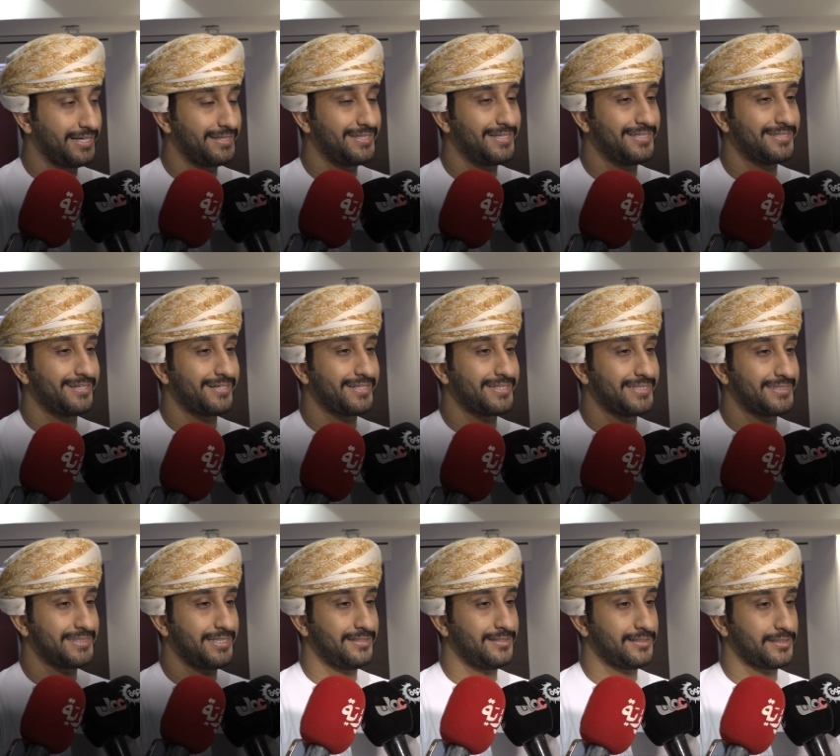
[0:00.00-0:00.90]
كذلك
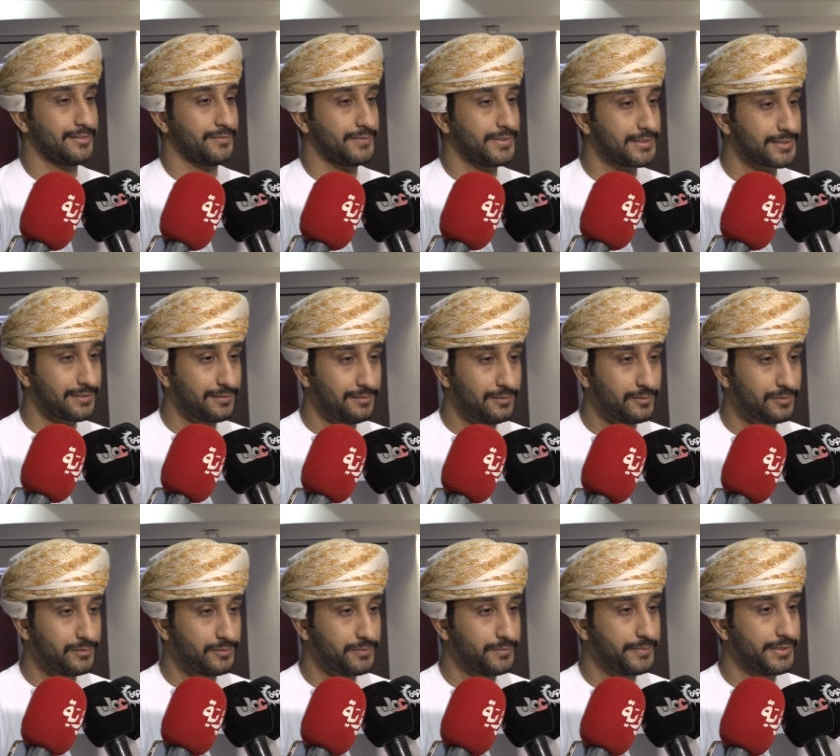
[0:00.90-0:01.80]
ركز على التواصل
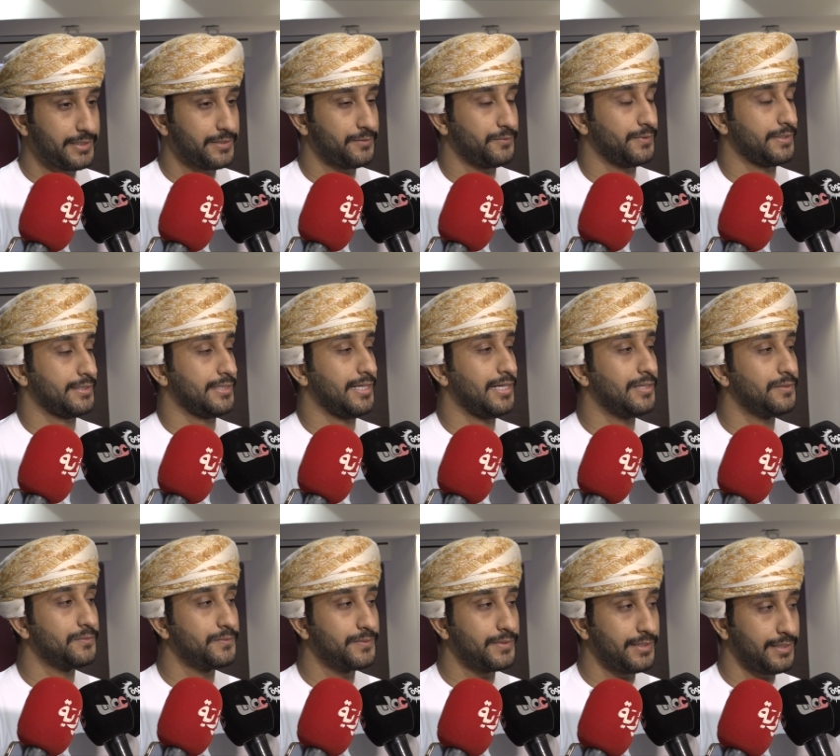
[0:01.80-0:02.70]
الحكومي
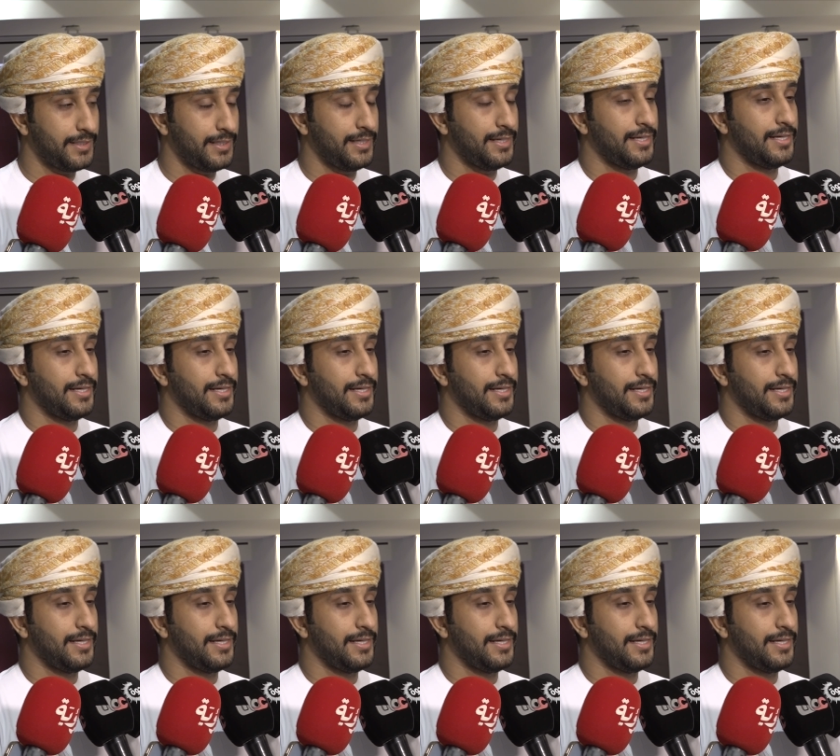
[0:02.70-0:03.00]
والتحول